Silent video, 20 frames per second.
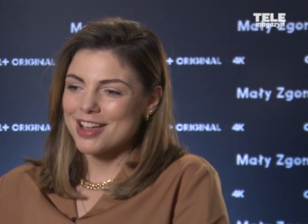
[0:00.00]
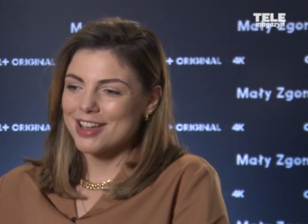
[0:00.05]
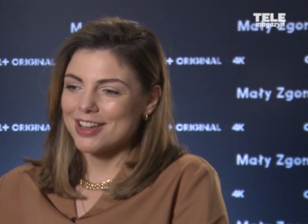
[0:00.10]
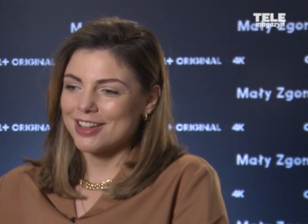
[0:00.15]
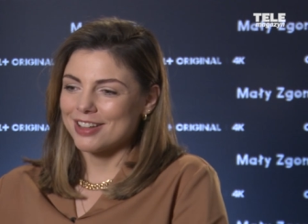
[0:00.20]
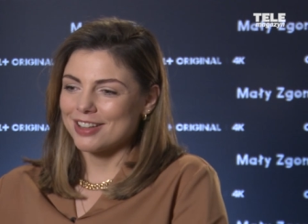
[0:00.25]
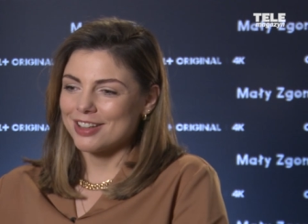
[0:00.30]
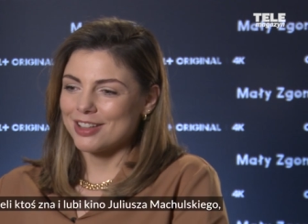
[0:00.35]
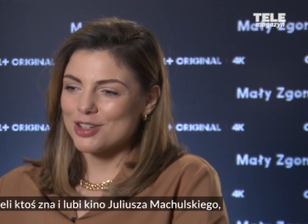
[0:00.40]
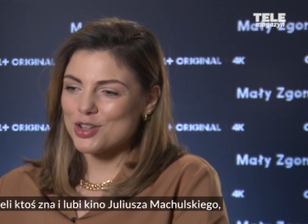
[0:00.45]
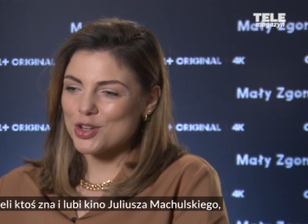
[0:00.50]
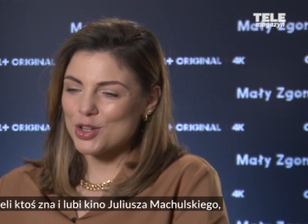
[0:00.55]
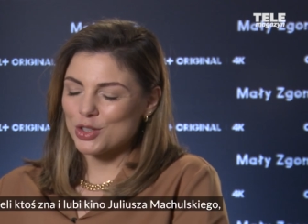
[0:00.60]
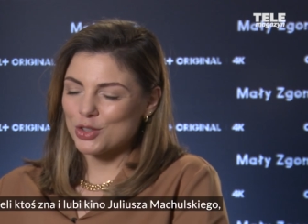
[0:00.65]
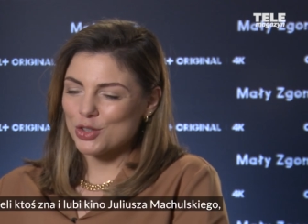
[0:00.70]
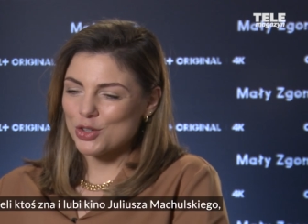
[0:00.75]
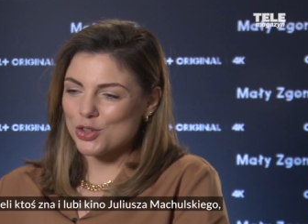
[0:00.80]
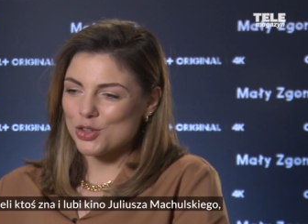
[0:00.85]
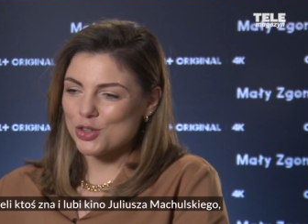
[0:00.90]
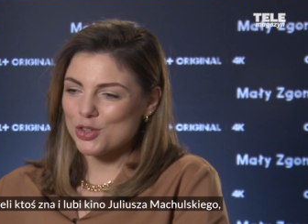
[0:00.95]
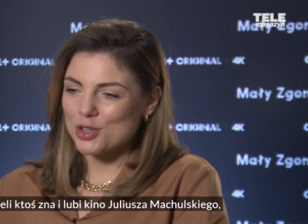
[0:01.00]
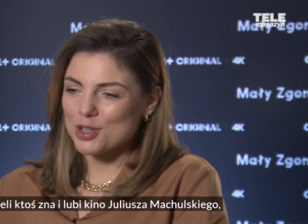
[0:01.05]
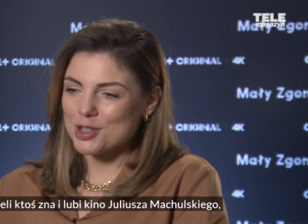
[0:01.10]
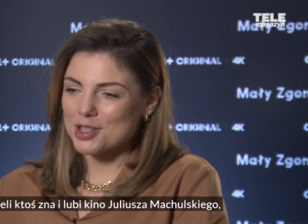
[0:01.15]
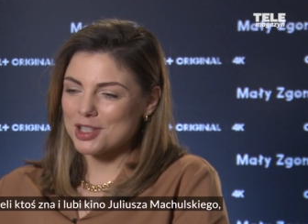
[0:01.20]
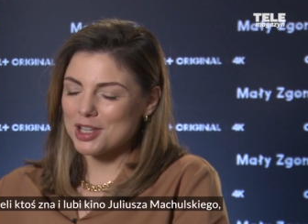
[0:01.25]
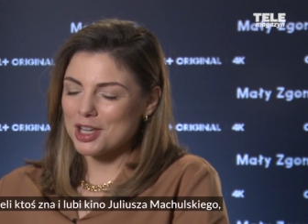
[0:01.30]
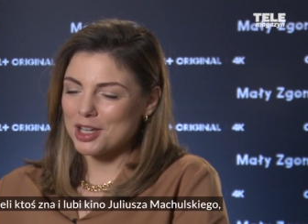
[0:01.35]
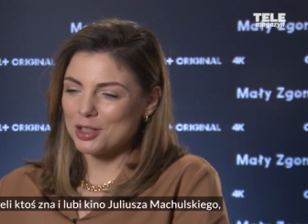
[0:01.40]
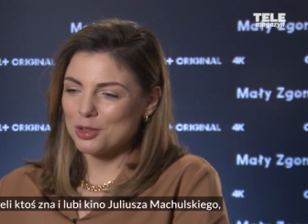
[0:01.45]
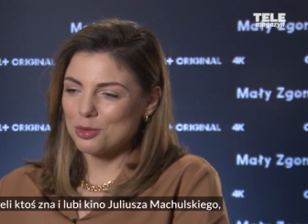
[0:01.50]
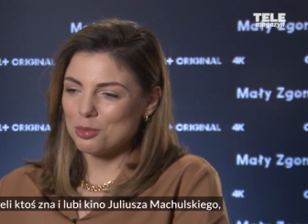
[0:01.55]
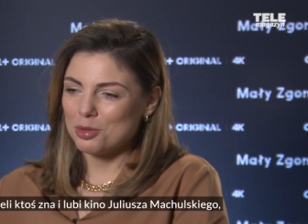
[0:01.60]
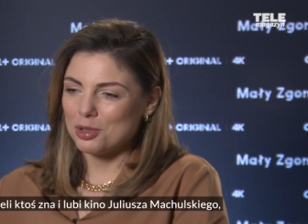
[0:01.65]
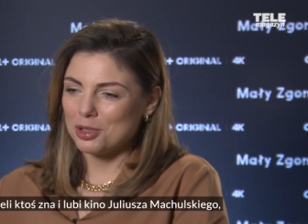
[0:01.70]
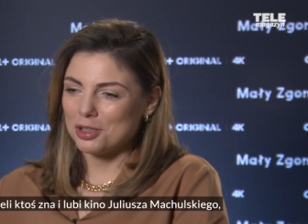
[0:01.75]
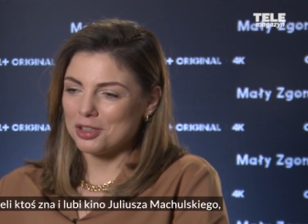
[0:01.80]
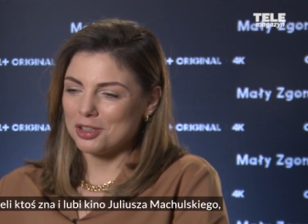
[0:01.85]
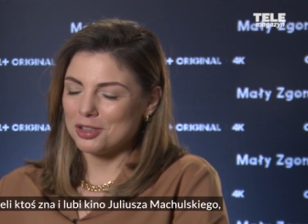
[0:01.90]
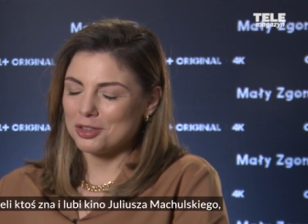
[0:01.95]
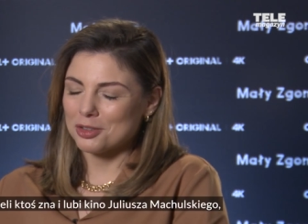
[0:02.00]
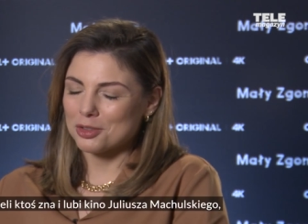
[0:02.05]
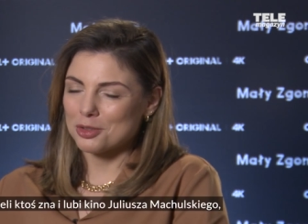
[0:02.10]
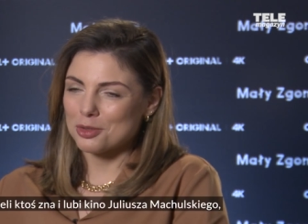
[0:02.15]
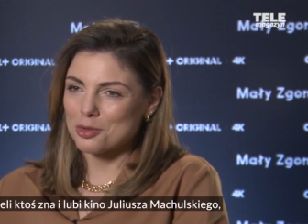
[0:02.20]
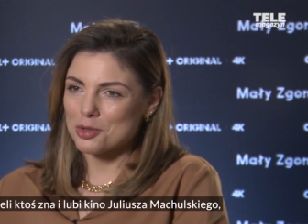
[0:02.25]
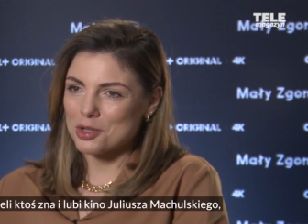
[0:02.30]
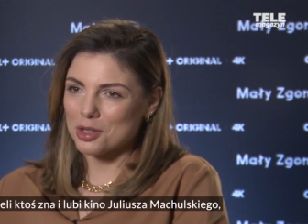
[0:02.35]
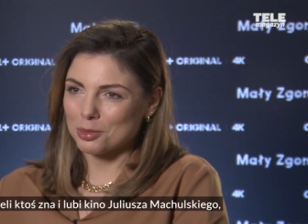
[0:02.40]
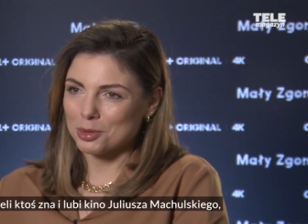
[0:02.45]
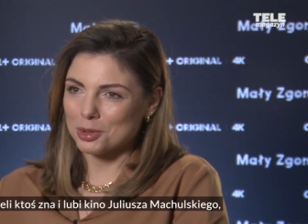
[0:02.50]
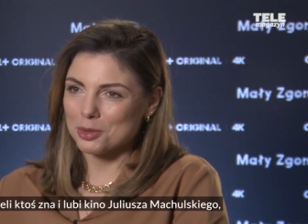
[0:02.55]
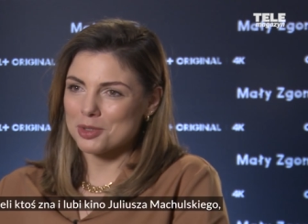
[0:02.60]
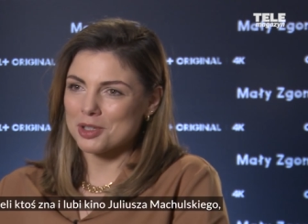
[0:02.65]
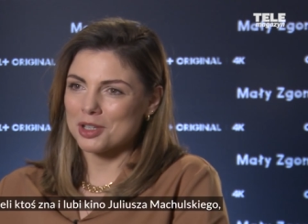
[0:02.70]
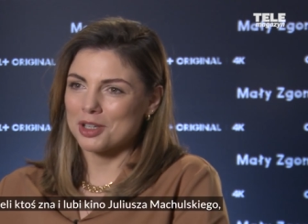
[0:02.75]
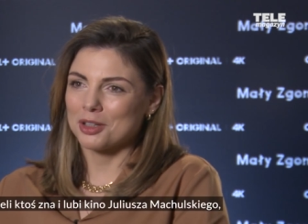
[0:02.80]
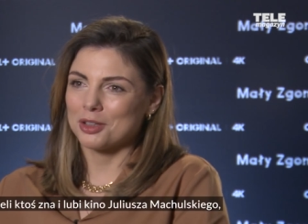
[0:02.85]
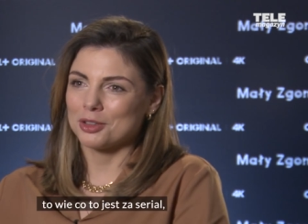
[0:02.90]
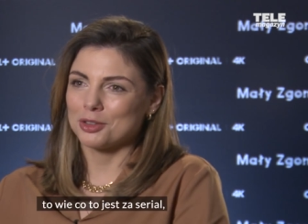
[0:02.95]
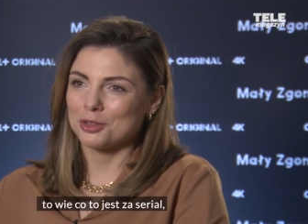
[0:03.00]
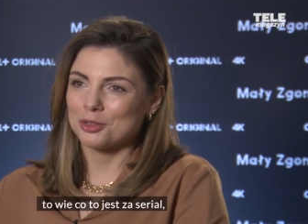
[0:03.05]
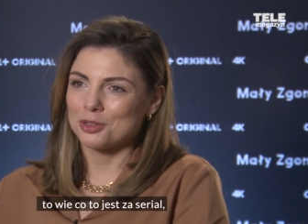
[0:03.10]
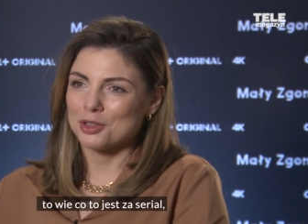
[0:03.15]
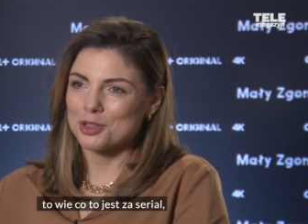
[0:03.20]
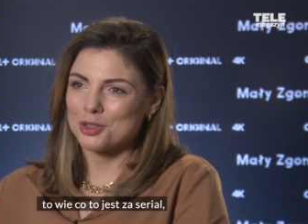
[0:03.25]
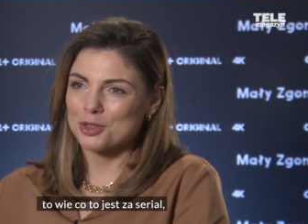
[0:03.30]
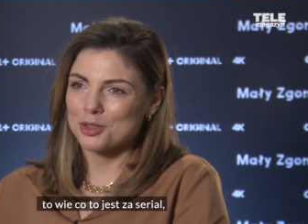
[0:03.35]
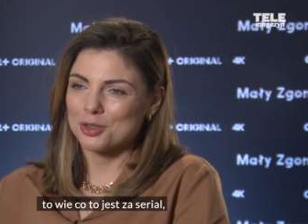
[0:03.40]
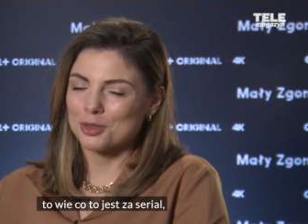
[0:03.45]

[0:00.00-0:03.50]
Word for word: Jeżeli ktoś zna i lubi kino Juliusza Machulskiego, to wie,